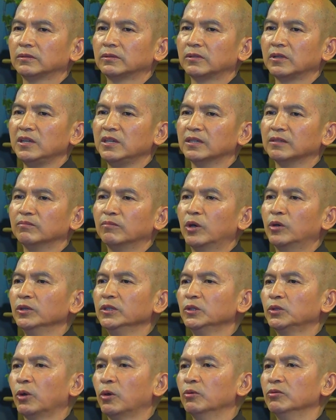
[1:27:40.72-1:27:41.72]
tiền
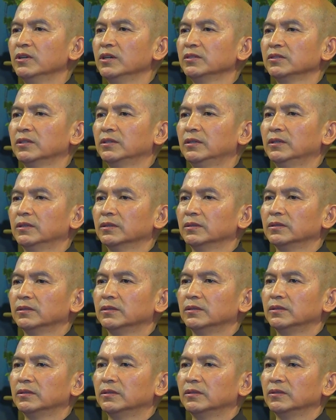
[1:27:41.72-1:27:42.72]
bối tổ đức xưa,
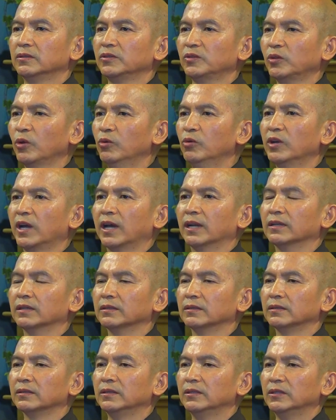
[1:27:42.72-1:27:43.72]
tu hành